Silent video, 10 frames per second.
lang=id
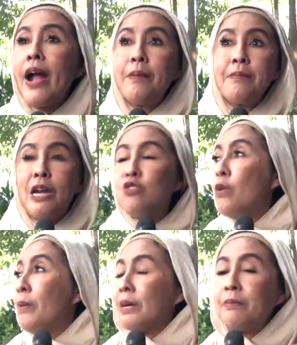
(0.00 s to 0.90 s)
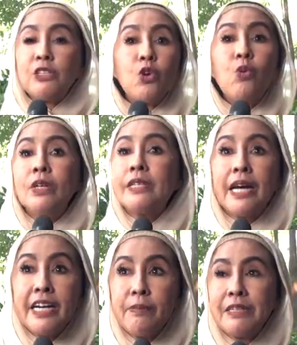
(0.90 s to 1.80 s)
nggak malu gue pakai masker gue
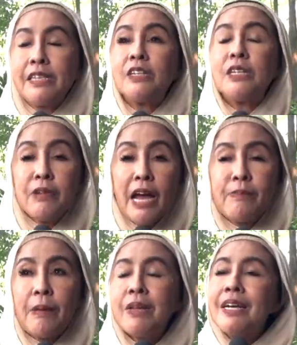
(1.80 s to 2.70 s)
cari di pasar demi apa